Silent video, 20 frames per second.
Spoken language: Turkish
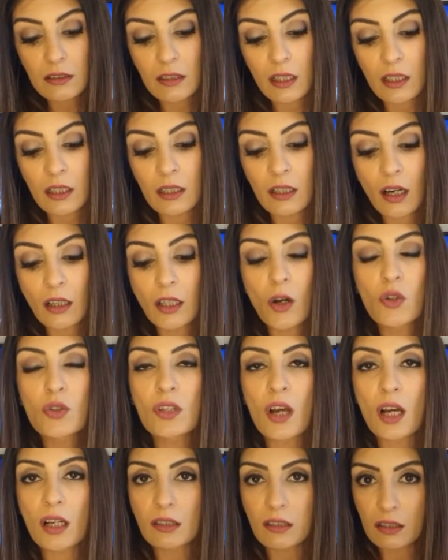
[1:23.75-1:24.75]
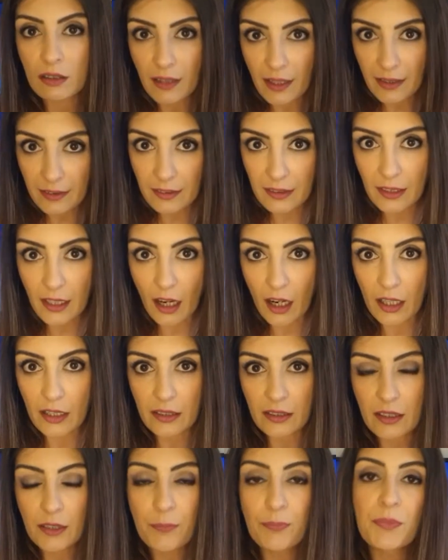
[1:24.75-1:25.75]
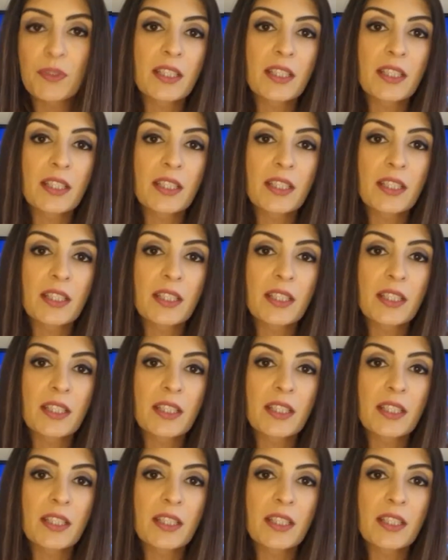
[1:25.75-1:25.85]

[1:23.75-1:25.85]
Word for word: e, ana ortaklık net karını